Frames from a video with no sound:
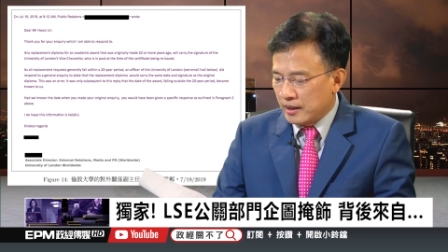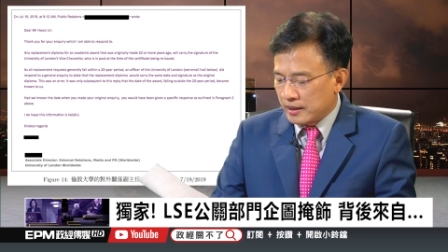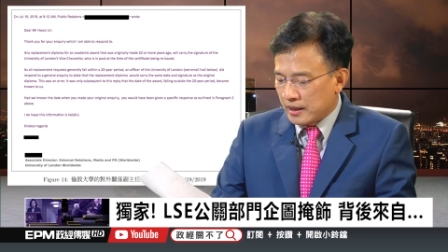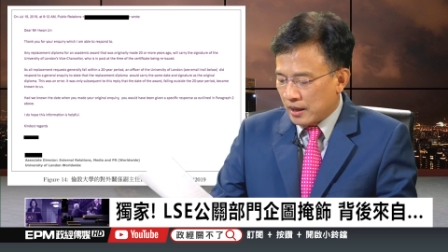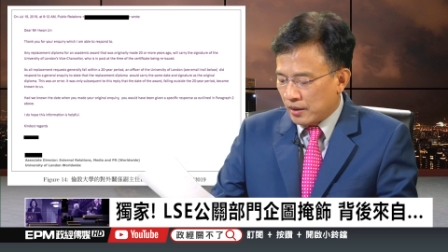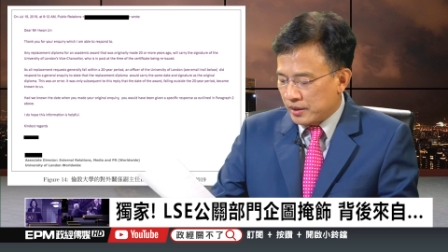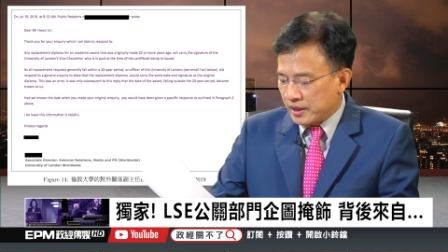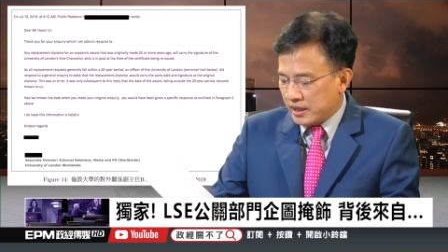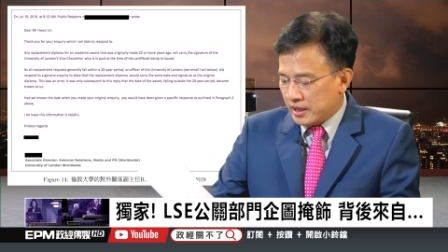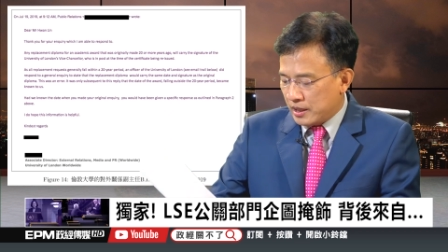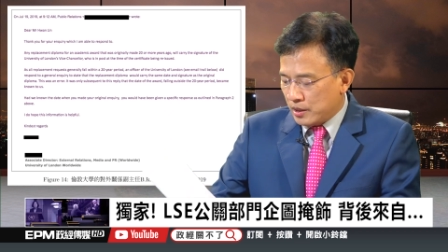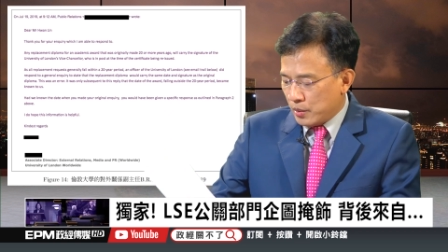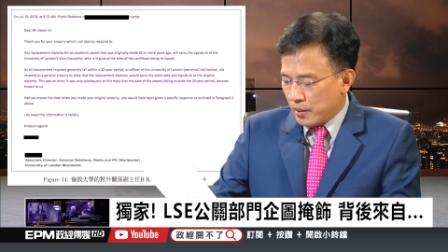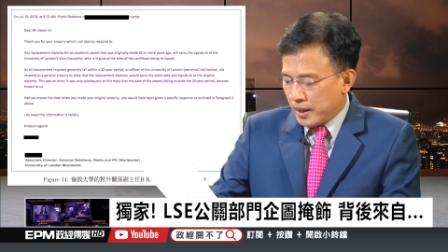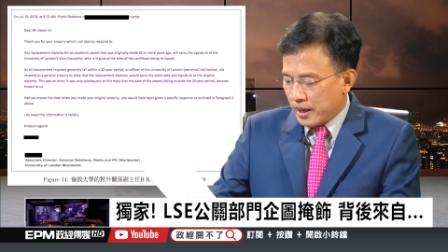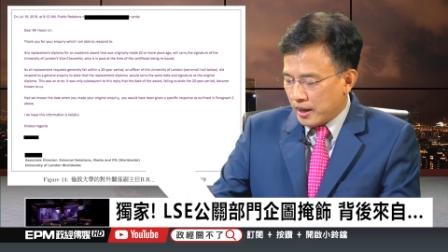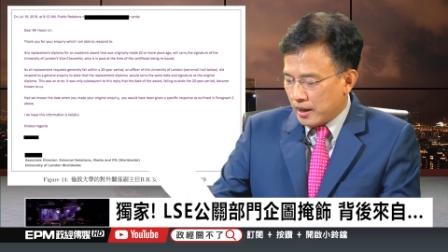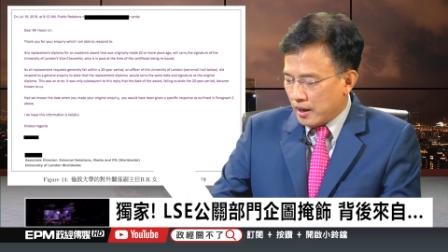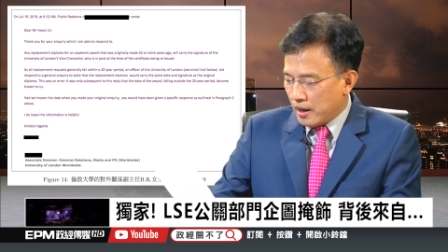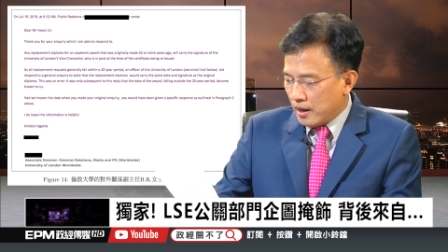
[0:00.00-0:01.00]
然后七
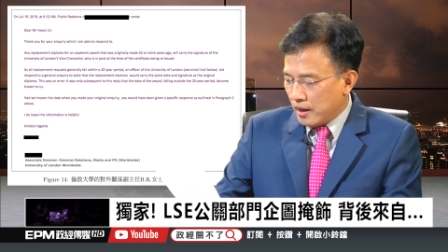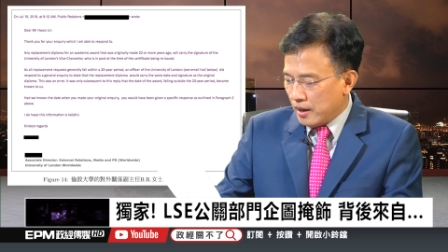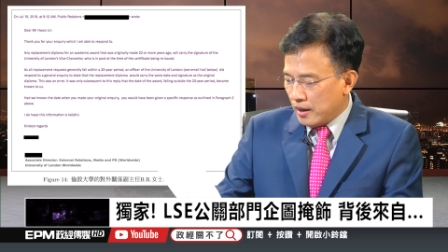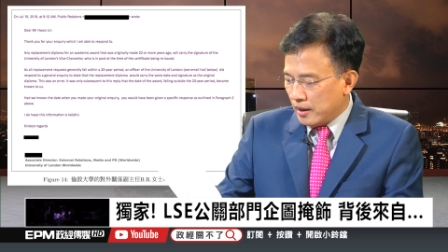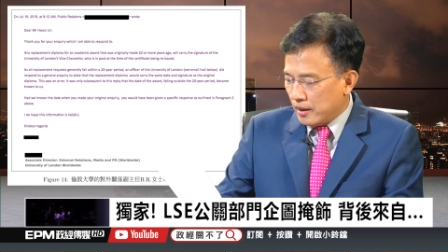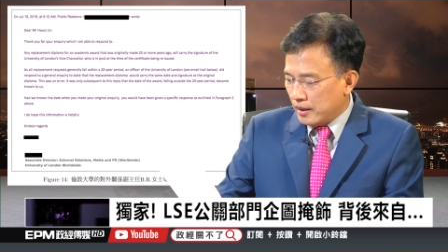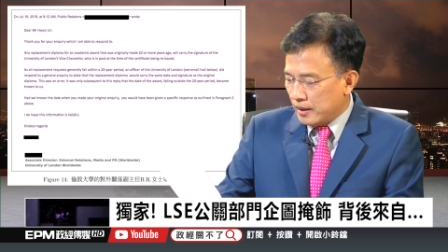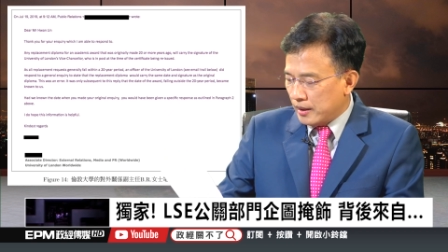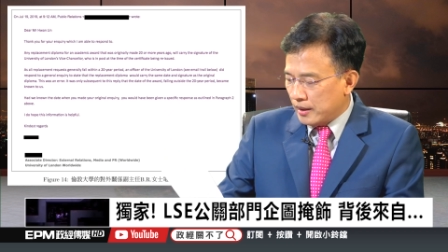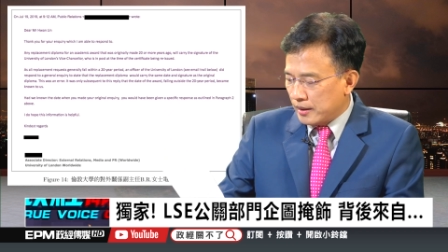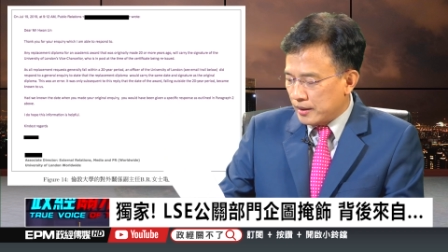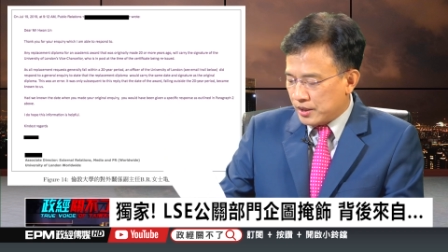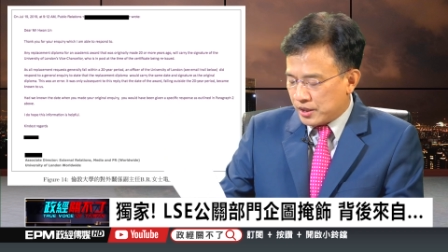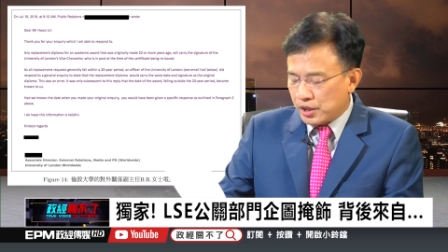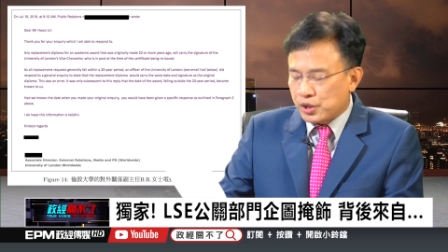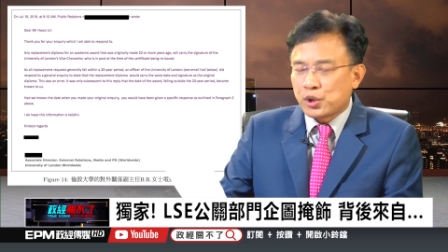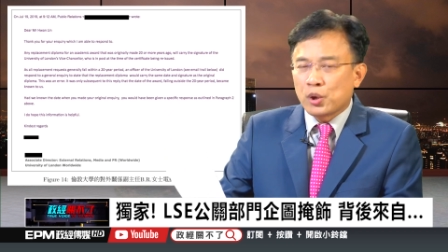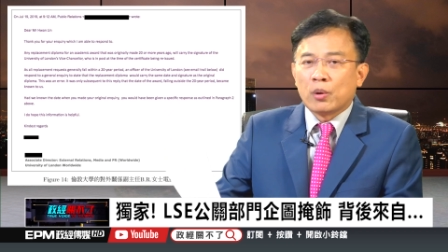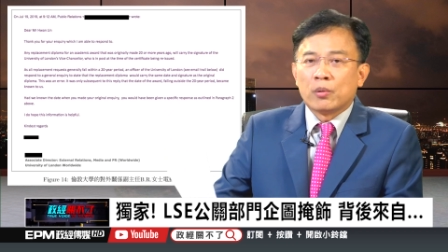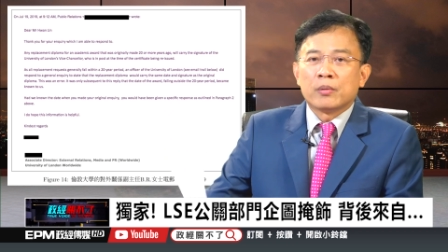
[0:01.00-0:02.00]
月
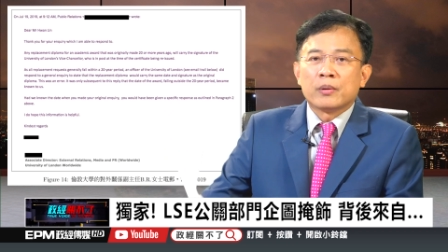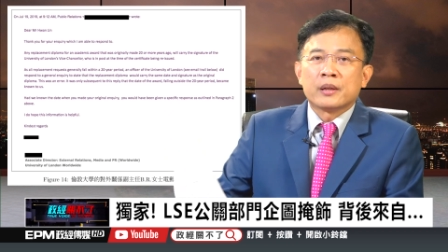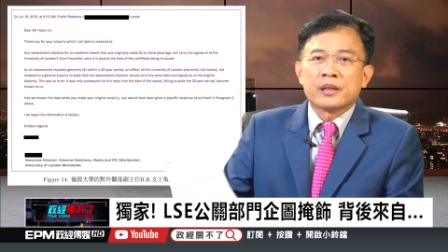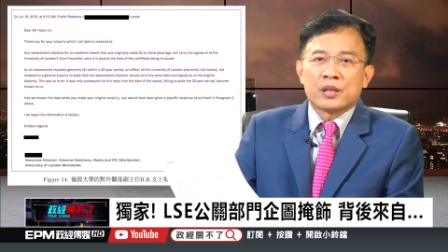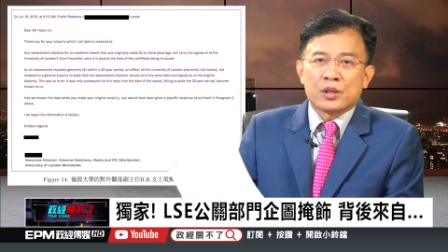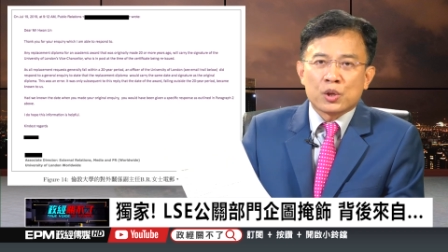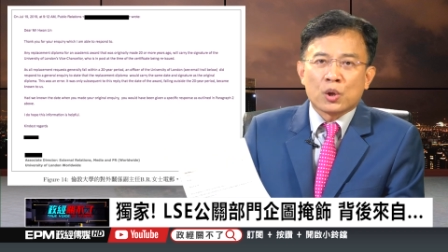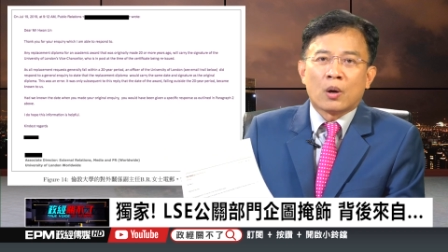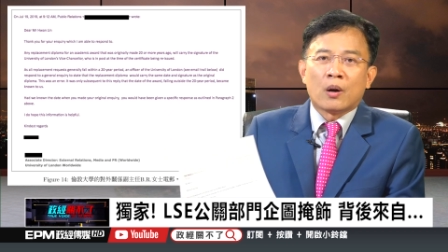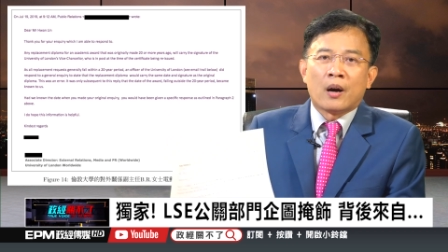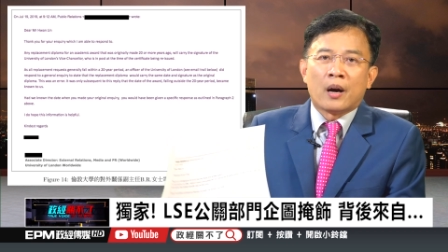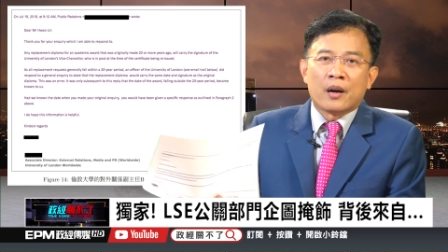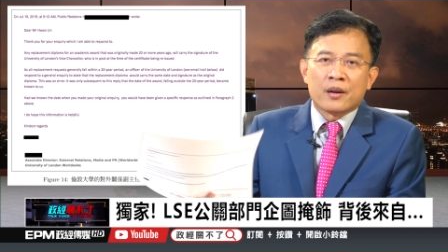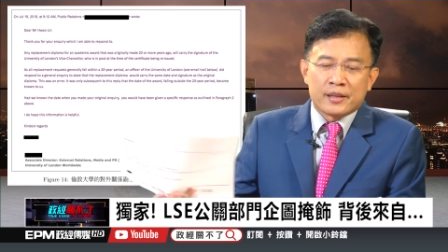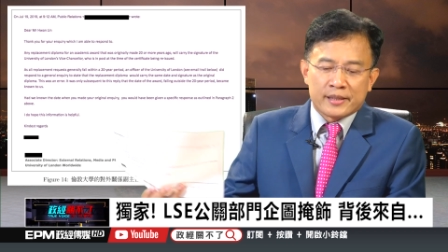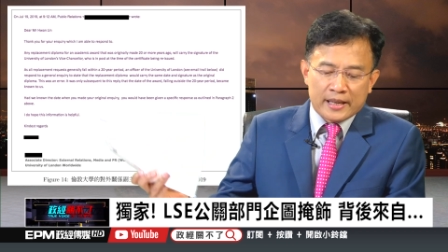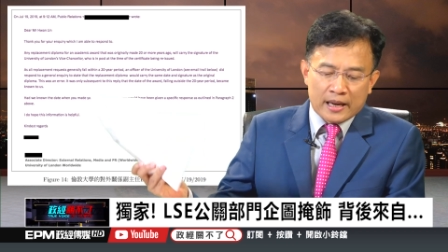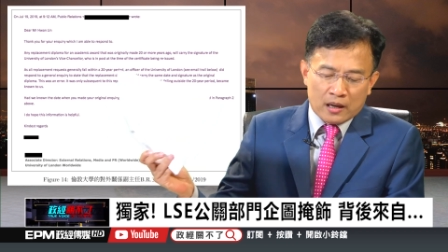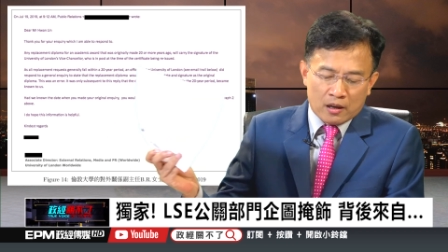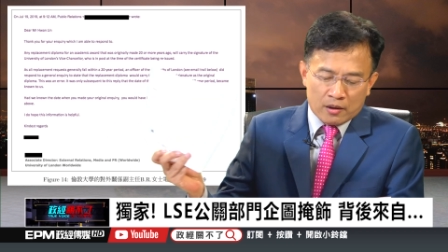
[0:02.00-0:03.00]
十九、十九号、二十三